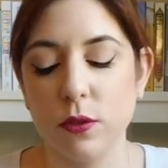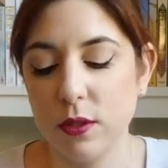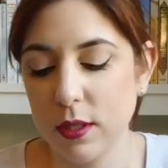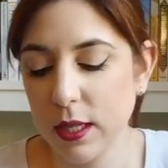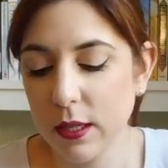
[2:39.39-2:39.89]

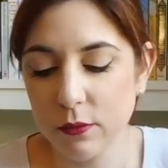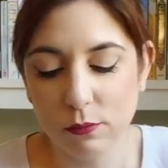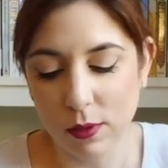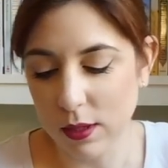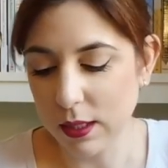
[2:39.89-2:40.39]

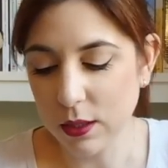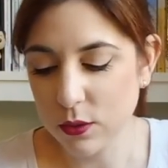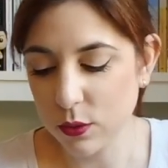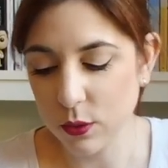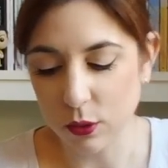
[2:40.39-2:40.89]
Se
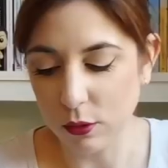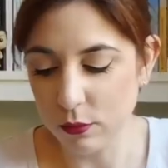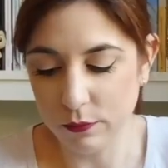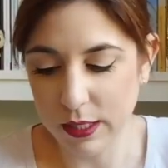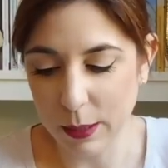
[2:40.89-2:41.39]
anche
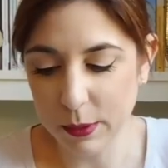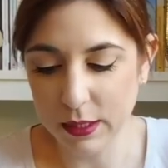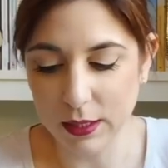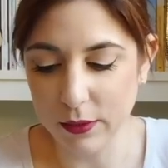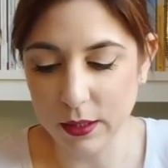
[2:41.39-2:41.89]
solo vi
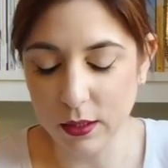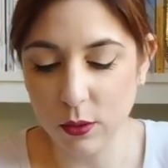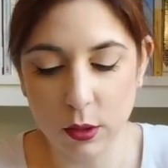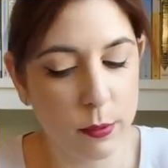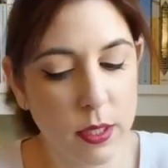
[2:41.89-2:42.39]
capita di
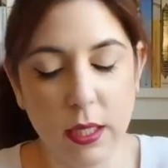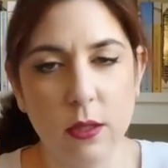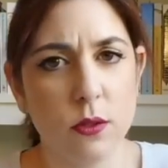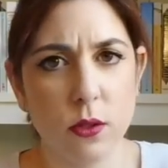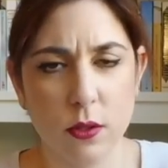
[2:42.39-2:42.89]
vederlo in
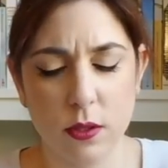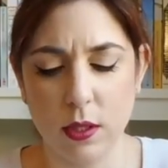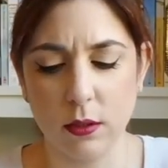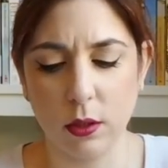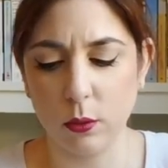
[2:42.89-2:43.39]
libreria, non so se
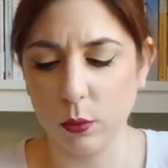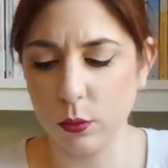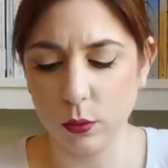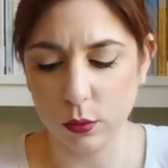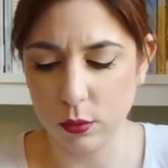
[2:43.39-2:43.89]
sia
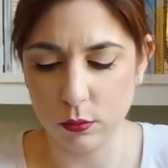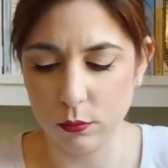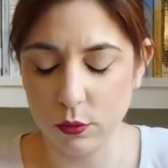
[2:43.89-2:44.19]
tradotto,